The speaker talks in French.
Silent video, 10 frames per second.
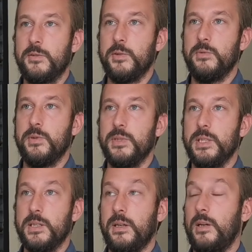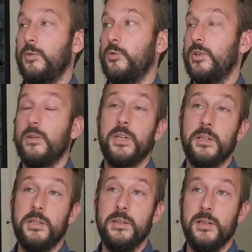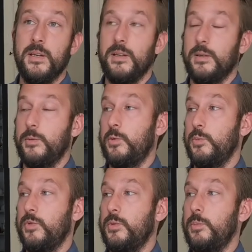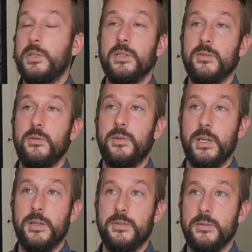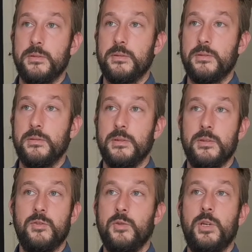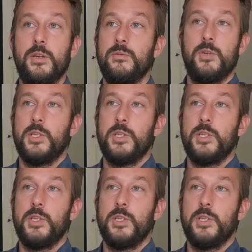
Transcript: que tu veux venir C'était l'an dernier. Du coup, je me suis dit Bah tiens, c'est l'occasion. Euh, enfin,